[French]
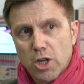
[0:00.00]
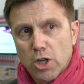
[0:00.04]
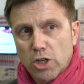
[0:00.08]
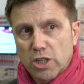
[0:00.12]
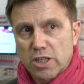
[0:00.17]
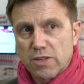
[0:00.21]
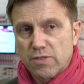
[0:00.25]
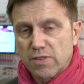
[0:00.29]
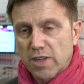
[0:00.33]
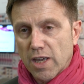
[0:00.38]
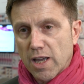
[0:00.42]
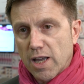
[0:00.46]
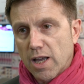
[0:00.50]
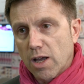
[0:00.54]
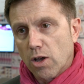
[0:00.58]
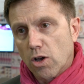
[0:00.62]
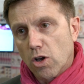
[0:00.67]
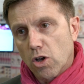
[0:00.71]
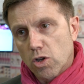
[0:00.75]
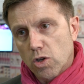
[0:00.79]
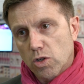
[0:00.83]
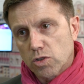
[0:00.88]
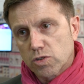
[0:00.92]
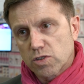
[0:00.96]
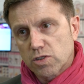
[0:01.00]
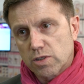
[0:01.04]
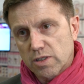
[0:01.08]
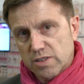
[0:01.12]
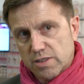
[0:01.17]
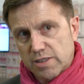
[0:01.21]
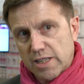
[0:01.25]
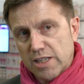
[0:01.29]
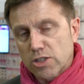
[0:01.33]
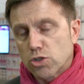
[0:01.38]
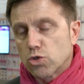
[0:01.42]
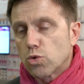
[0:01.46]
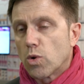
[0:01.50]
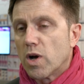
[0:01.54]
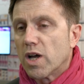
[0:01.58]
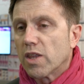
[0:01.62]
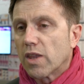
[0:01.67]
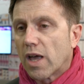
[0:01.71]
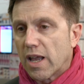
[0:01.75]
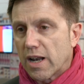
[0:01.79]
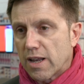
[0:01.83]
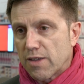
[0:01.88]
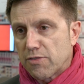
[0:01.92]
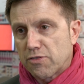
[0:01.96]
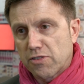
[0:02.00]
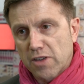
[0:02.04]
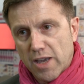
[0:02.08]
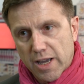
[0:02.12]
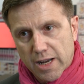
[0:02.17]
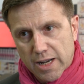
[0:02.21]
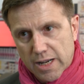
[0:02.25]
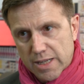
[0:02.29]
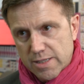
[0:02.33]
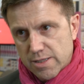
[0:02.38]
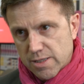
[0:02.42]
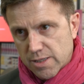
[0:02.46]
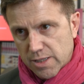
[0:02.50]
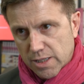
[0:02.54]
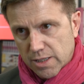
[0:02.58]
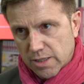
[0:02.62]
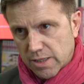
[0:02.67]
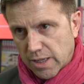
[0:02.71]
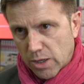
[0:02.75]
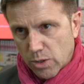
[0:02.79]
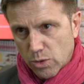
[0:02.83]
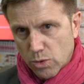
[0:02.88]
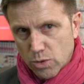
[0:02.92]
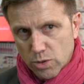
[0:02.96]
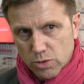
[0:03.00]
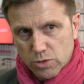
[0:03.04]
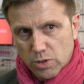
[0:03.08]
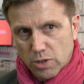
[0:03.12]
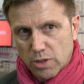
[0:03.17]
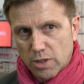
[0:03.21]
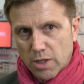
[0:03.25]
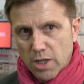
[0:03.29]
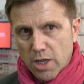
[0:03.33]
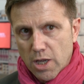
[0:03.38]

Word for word: qui vient s'adjoindre à l'effet à classique qui est le nôtre.